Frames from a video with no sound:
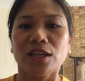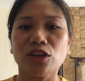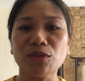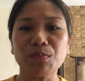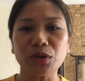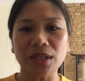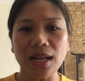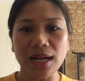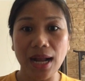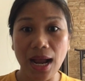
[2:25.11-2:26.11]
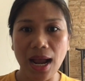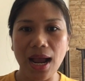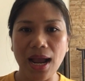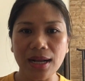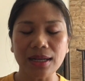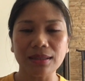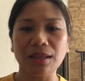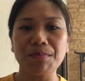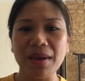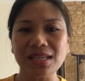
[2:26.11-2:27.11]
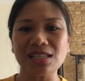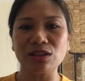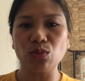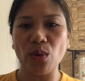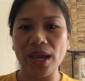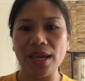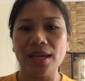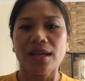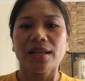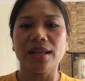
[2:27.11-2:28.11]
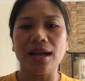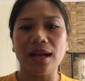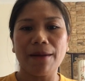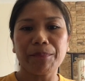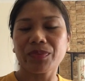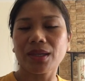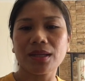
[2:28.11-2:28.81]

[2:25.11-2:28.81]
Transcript: Yun po talaga ang the best way na